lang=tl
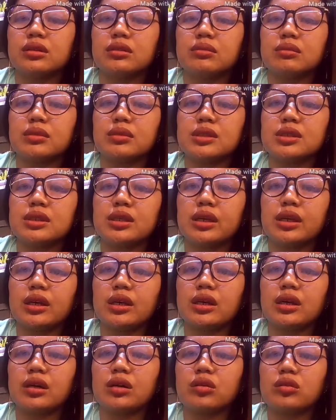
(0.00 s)

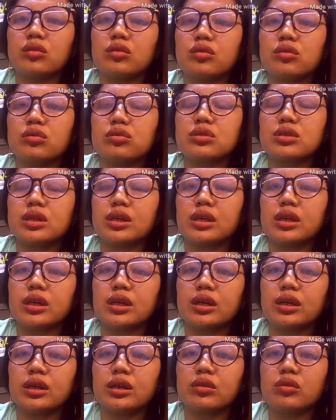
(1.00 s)
masaya ako sa
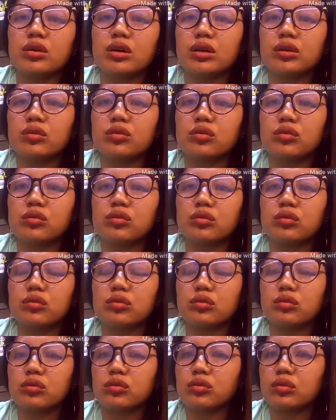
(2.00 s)
ginagawa ko.
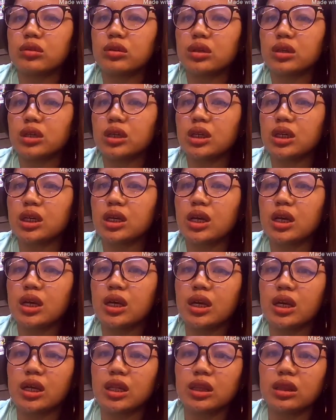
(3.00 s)

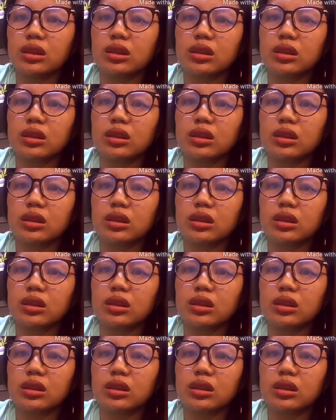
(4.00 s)
Kahit